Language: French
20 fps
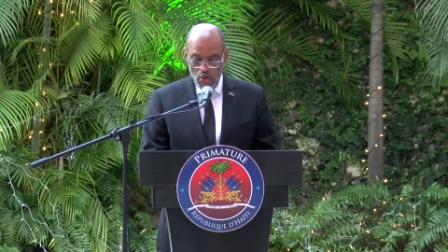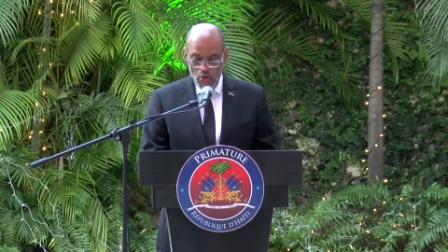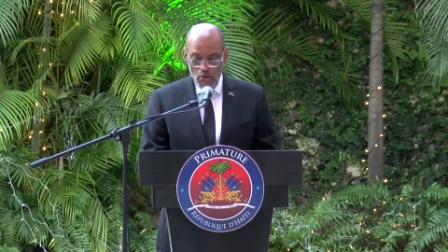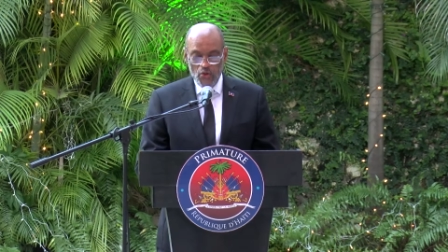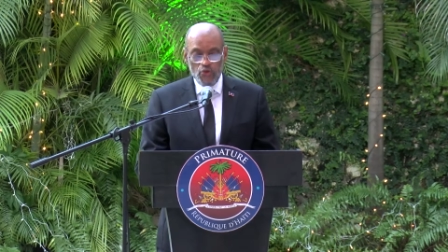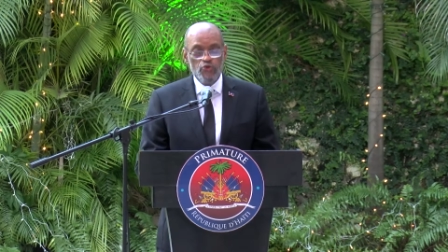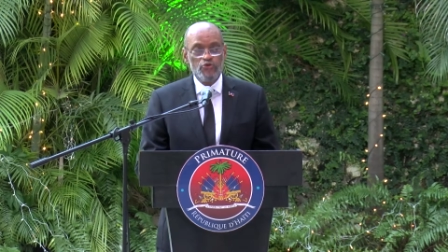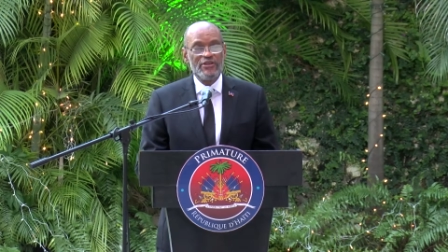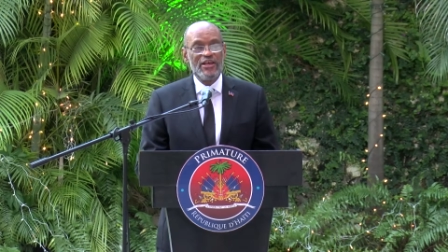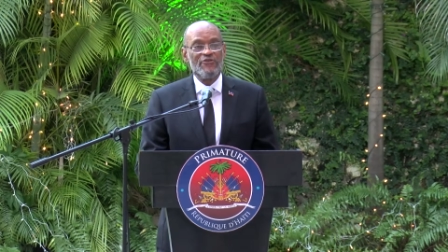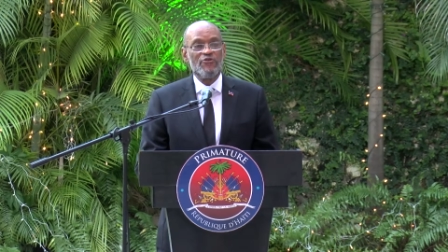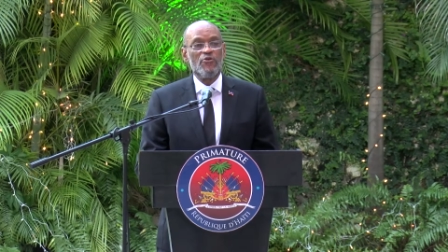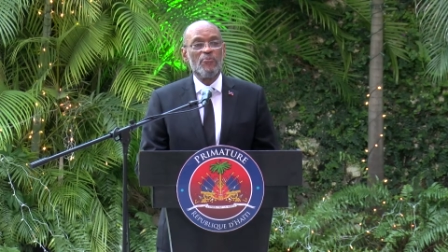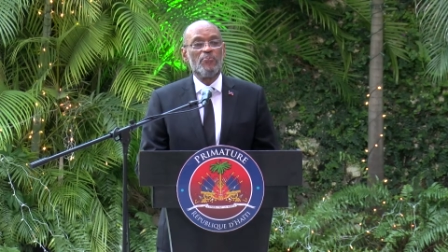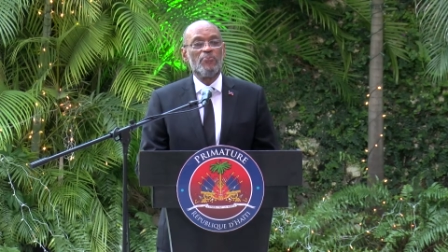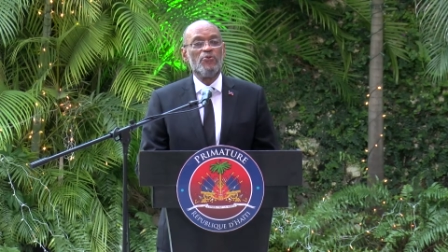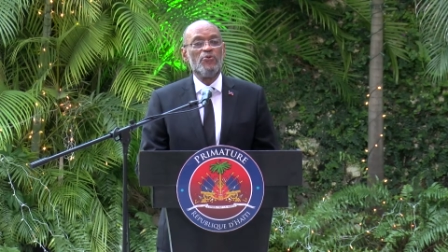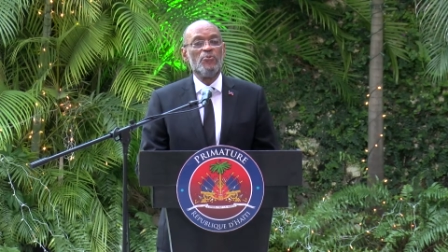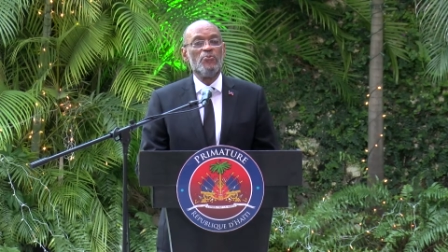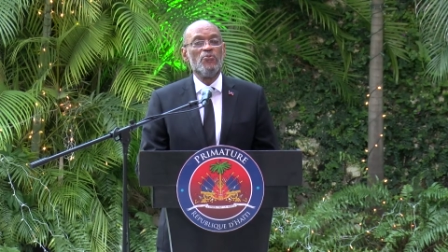Nous avons
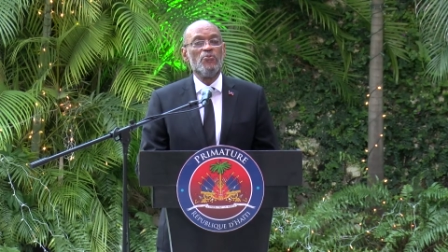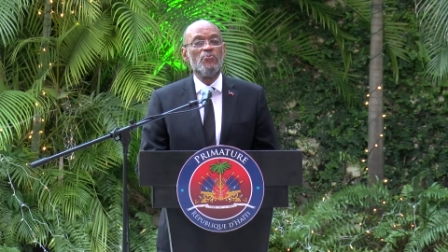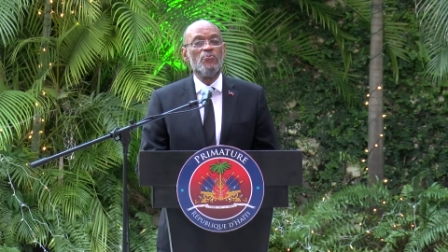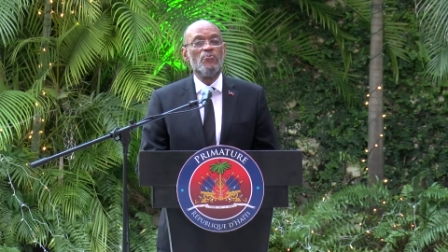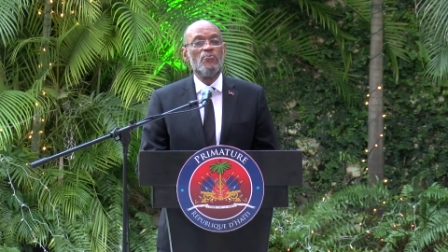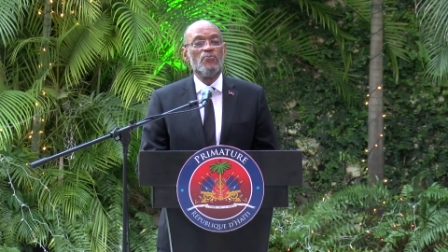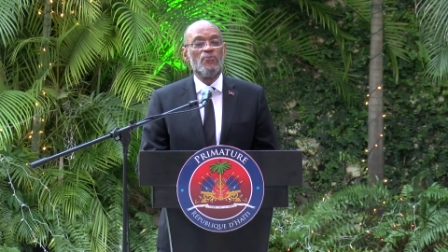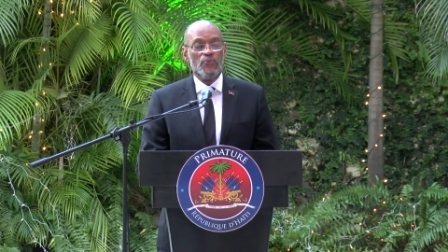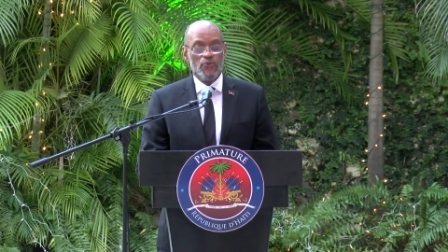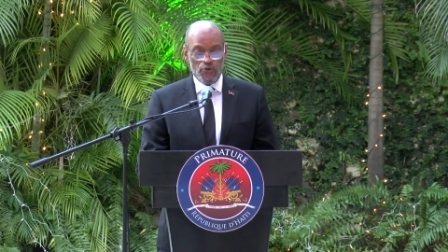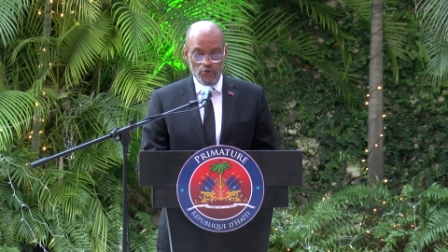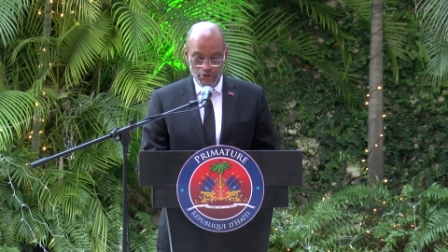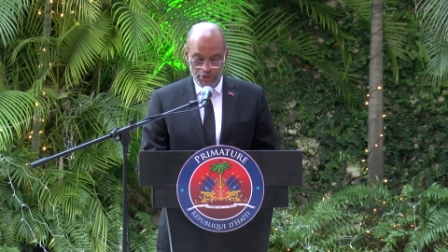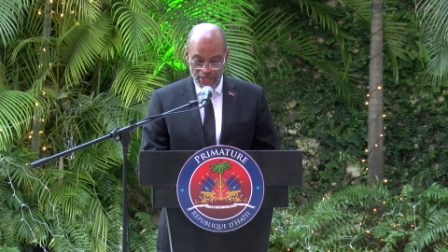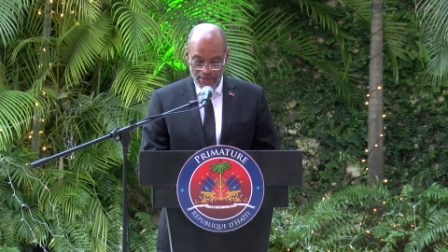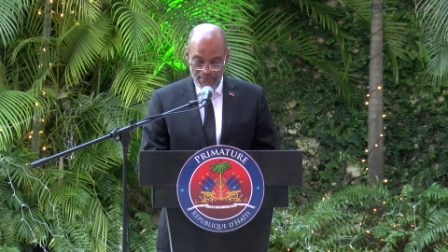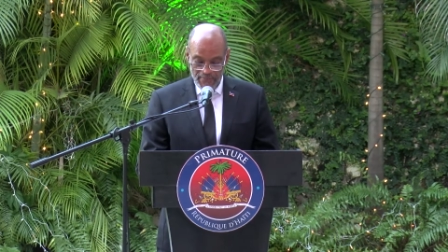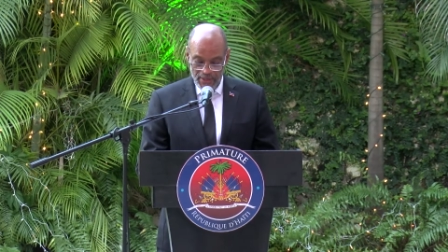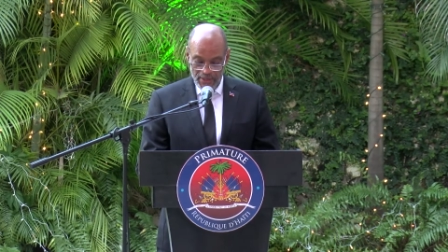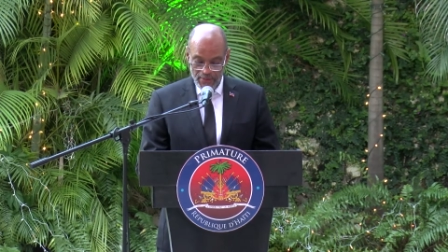plus que
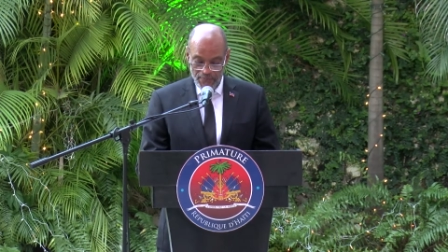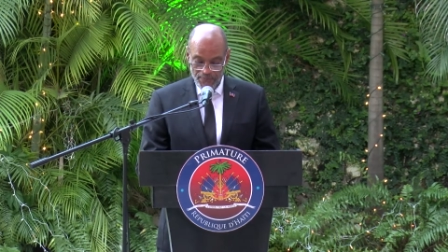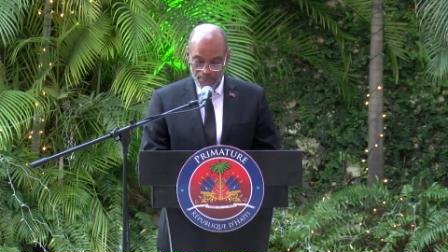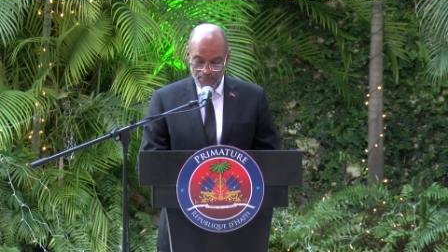jamais